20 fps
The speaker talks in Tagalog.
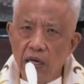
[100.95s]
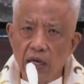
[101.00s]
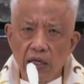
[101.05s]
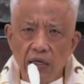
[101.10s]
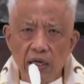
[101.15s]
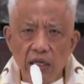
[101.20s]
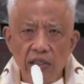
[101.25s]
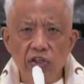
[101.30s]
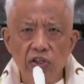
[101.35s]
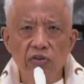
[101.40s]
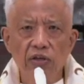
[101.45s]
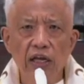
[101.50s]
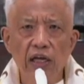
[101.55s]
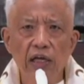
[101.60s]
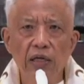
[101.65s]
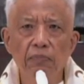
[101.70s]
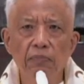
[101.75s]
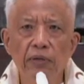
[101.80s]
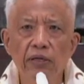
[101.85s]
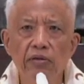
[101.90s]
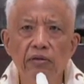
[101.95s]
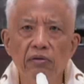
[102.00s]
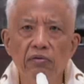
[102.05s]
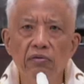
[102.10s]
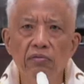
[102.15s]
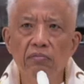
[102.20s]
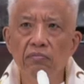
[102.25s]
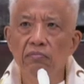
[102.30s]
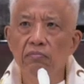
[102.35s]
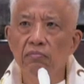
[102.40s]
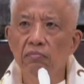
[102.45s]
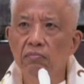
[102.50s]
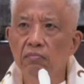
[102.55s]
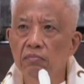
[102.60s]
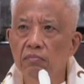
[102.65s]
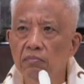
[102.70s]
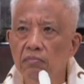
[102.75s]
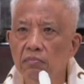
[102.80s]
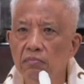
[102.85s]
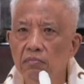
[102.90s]
Rasyonal ba yung
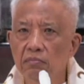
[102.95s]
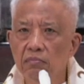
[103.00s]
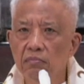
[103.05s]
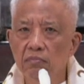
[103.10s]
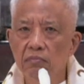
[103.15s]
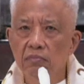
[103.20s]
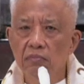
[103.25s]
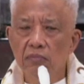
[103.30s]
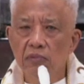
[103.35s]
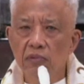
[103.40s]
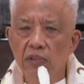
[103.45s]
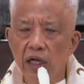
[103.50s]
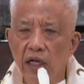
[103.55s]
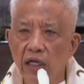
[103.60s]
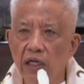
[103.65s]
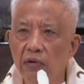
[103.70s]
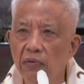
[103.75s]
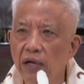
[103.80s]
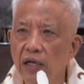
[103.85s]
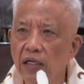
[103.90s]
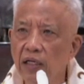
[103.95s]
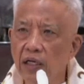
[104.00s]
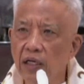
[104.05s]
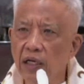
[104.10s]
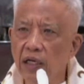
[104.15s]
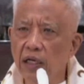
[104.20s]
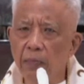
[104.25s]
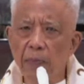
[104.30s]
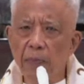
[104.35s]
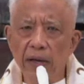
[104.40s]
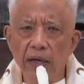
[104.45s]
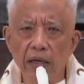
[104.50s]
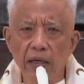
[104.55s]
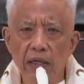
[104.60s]
gagawa ka ng napak-